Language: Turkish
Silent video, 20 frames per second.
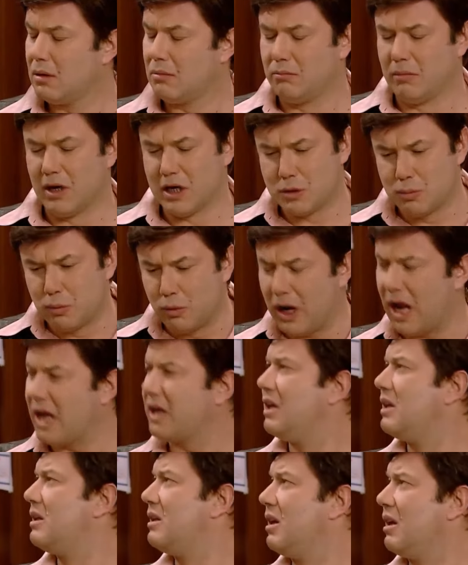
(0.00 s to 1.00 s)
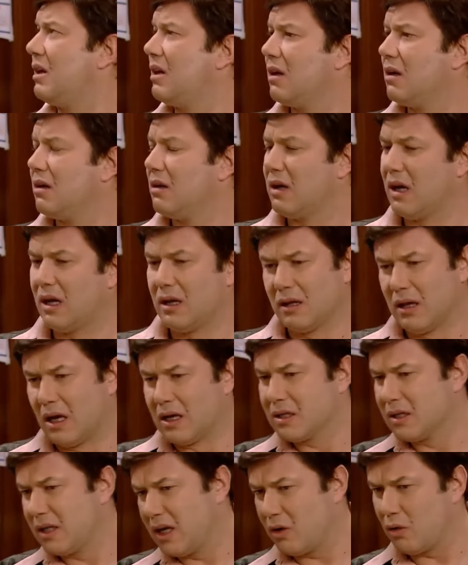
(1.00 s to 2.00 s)
Mecburen gittik. Yani
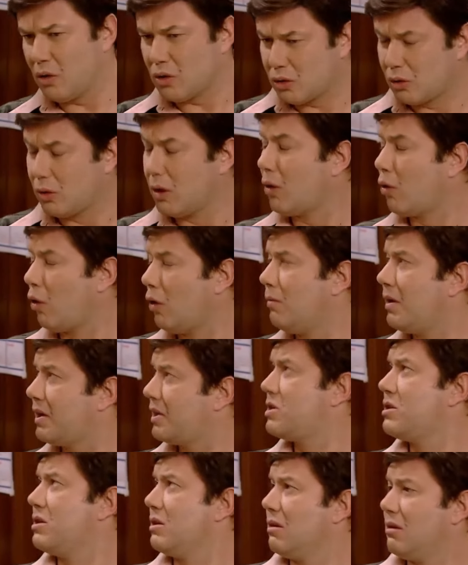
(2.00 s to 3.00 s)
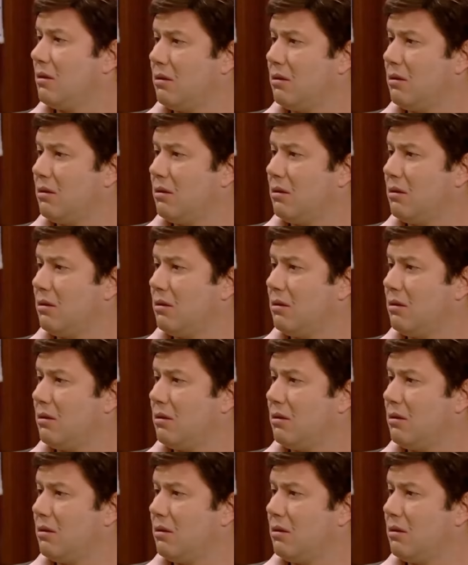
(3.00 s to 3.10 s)
Nazlı'ya göz kulak olmak için.